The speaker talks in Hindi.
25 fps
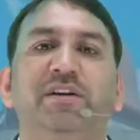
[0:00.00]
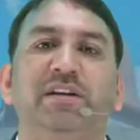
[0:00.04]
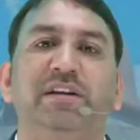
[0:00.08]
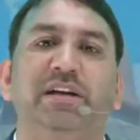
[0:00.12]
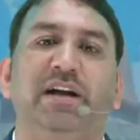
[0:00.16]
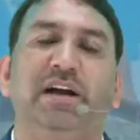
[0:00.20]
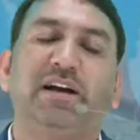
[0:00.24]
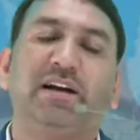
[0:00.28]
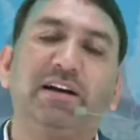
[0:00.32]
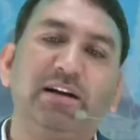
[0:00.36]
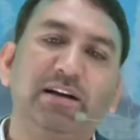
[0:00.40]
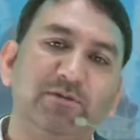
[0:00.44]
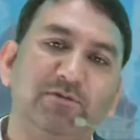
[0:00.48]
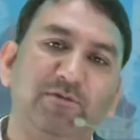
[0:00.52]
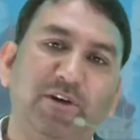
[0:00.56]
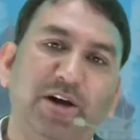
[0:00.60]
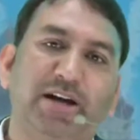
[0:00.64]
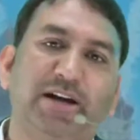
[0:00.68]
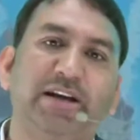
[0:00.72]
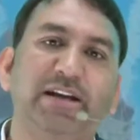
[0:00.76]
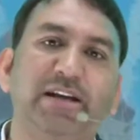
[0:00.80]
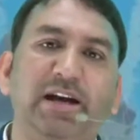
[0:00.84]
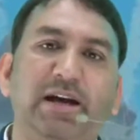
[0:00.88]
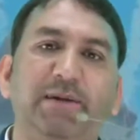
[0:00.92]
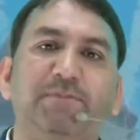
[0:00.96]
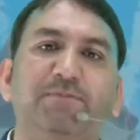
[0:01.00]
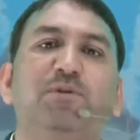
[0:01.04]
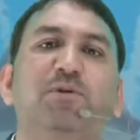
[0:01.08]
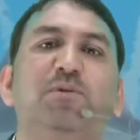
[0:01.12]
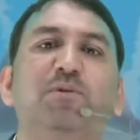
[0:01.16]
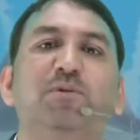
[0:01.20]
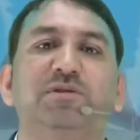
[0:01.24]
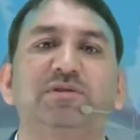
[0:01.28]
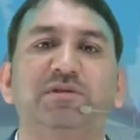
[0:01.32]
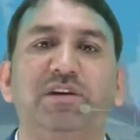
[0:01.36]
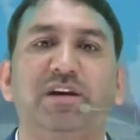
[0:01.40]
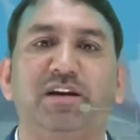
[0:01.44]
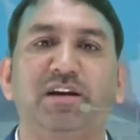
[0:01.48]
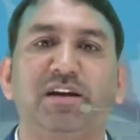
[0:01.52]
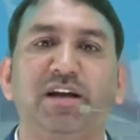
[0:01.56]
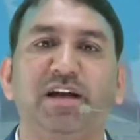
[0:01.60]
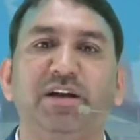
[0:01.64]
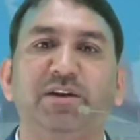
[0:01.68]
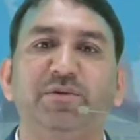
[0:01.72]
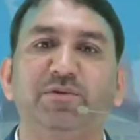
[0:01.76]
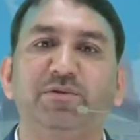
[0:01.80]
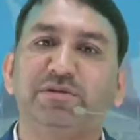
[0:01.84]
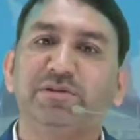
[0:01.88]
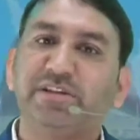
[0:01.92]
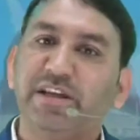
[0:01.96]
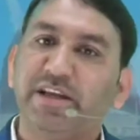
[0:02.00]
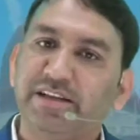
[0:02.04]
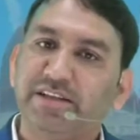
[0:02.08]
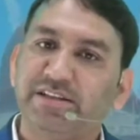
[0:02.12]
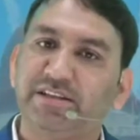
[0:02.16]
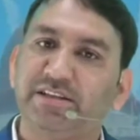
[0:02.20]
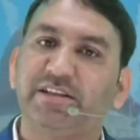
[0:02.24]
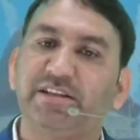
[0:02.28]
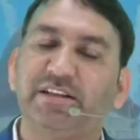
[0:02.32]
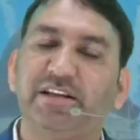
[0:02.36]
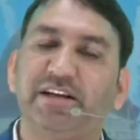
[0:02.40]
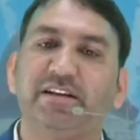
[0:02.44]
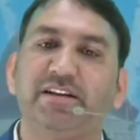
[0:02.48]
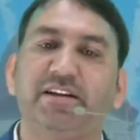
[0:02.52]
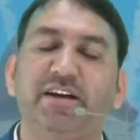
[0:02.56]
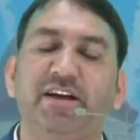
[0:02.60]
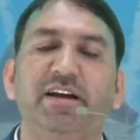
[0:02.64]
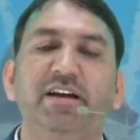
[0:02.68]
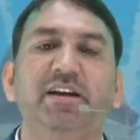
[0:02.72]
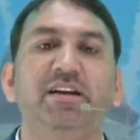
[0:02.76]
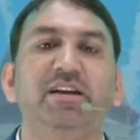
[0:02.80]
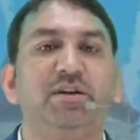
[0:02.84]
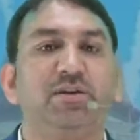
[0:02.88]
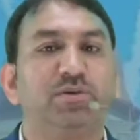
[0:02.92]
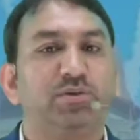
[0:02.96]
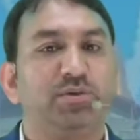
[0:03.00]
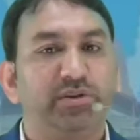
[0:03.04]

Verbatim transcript: कि अगर वाकई आपको कुछ करना है कुछ नई चीज़ें देखना है